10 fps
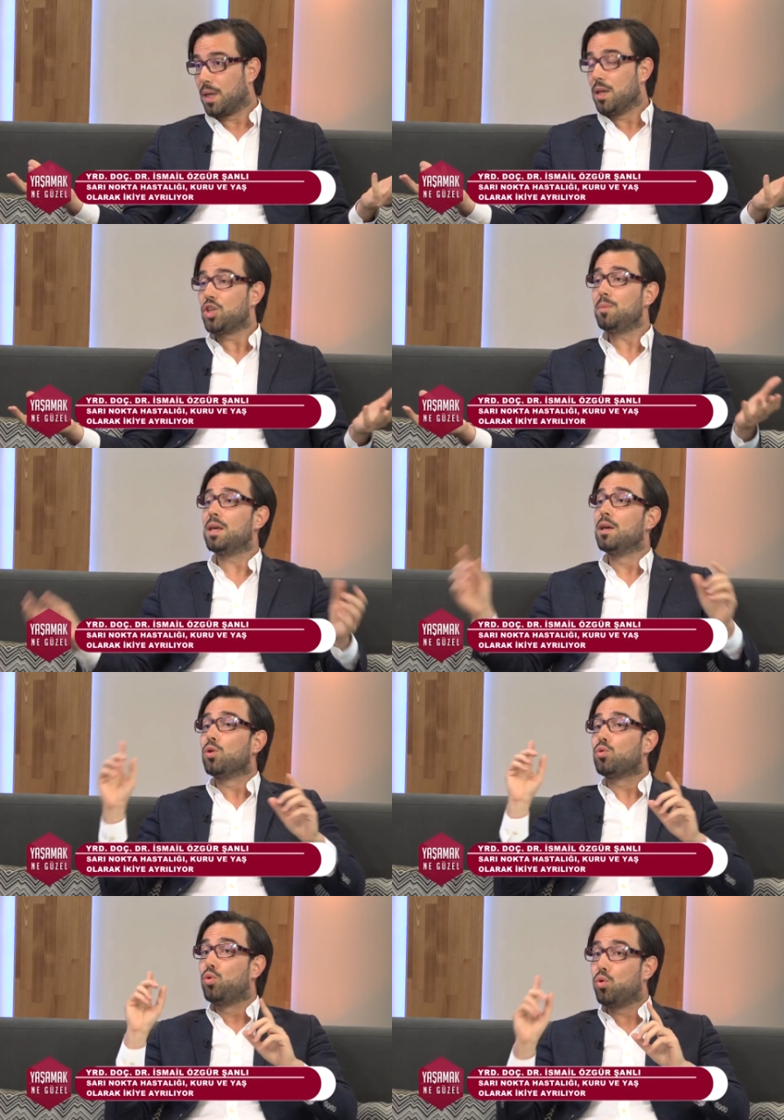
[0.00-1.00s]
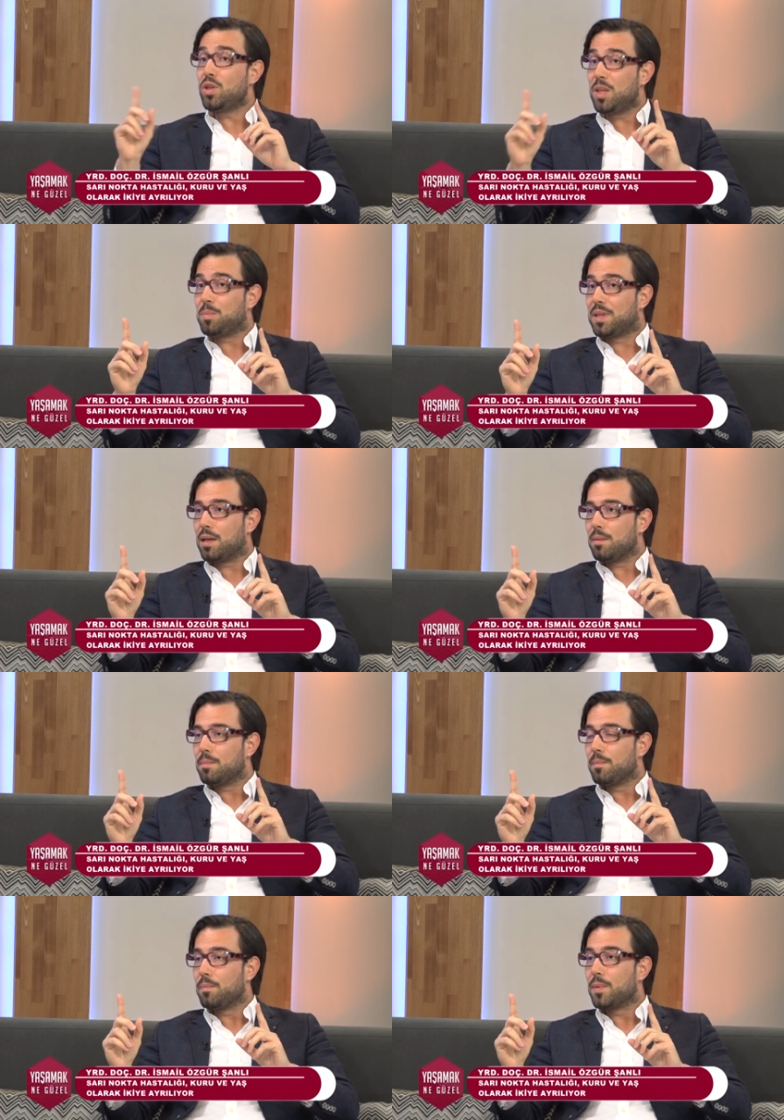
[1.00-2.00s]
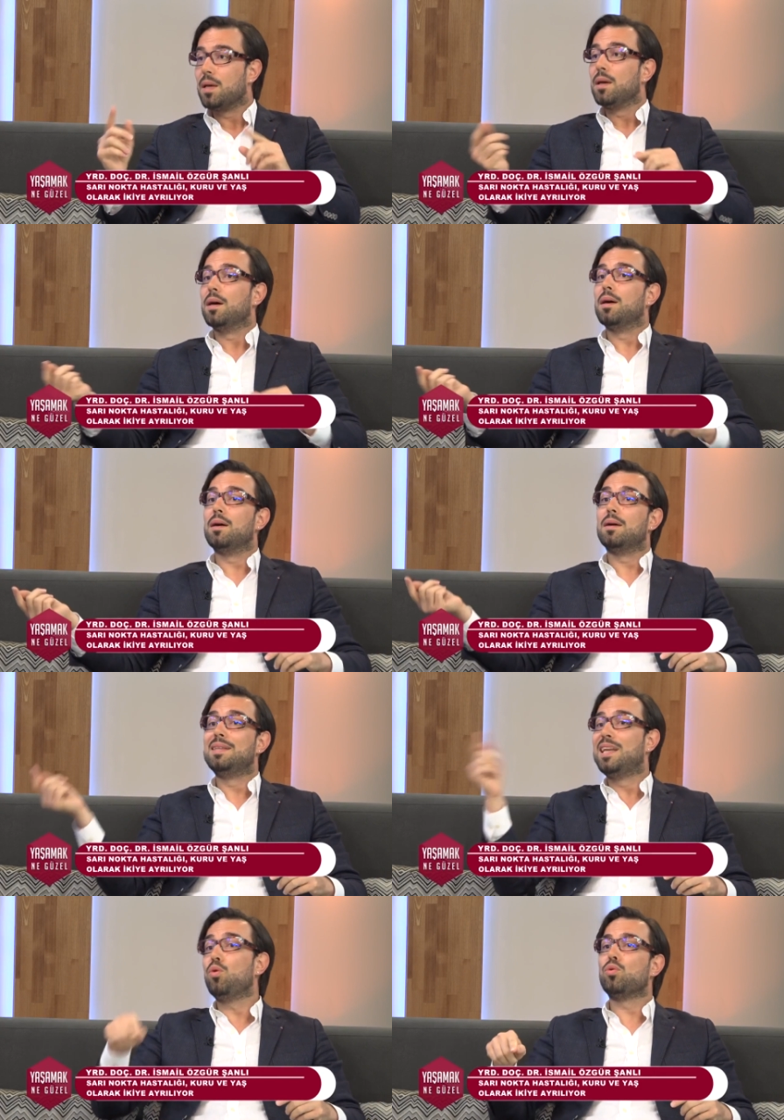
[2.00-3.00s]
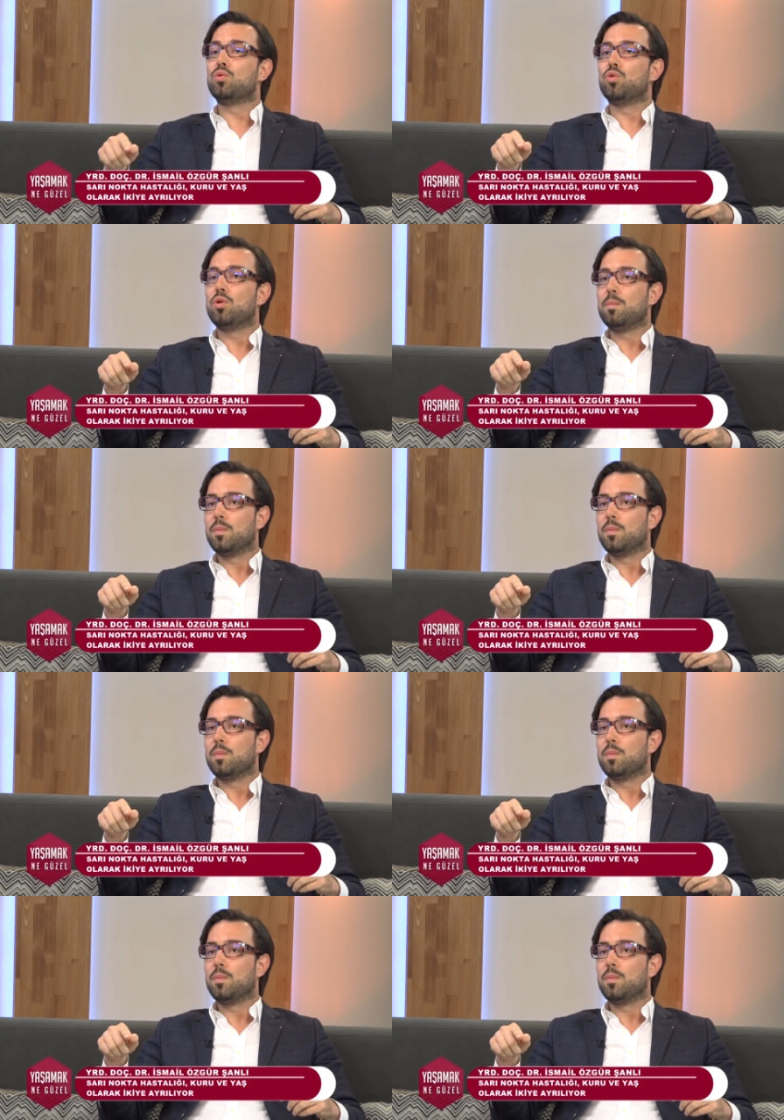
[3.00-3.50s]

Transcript: Şimdi kuru tipte e, ne oluyor?